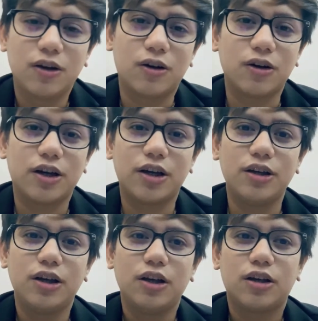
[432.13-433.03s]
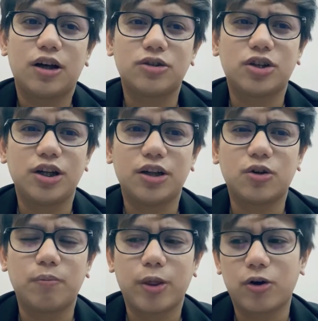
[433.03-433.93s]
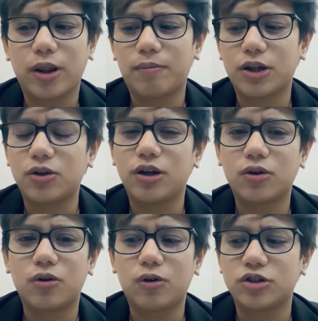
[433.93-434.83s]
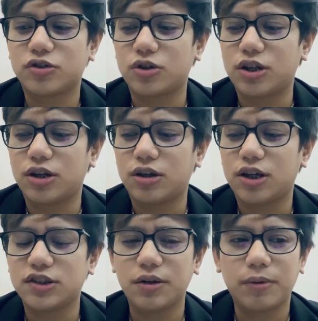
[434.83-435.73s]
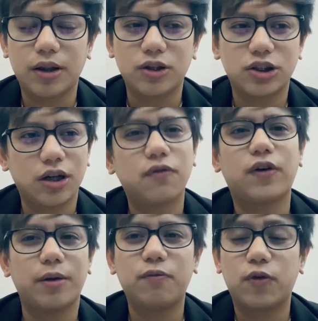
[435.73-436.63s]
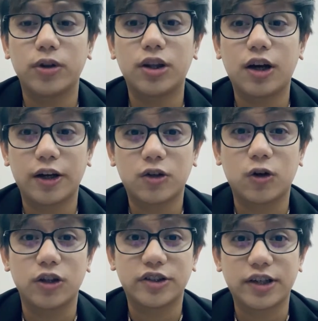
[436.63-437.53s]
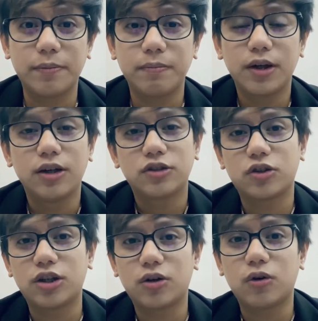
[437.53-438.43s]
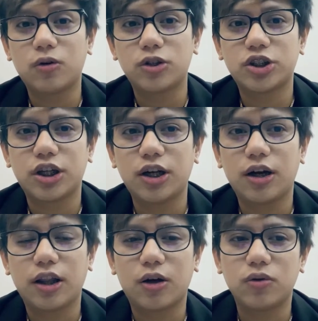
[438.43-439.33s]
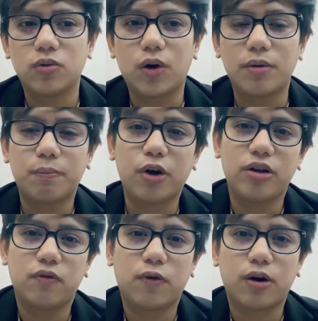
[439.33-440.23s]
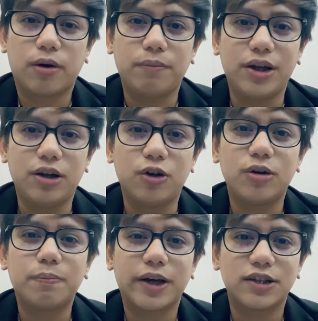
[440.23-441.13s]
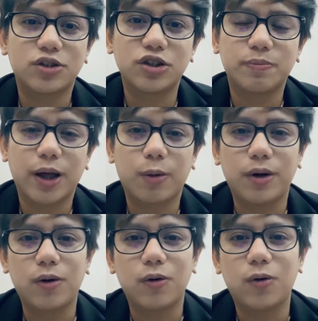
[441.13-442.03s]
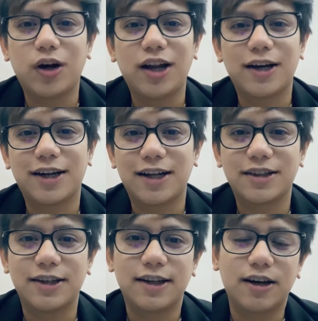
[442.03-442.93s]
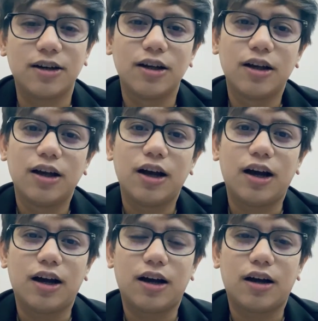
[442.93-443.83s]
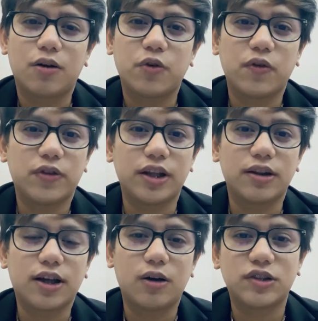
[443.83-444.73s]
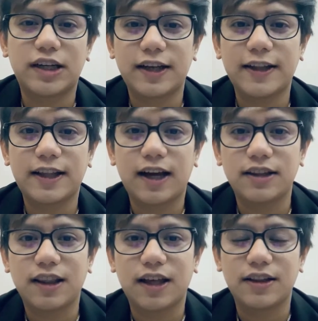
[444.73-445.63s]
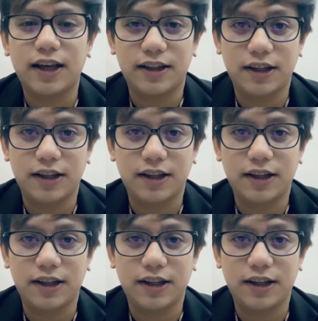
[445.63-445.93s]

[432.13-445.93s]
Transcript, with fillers: Okay? Actually, itong program na to nagkokosto ng, kasi meron siyang 5 food cart concept. So, nagkokost siya ng around 1.4 million pesos pero makukuha lang natin ng uh, ah, 15,888.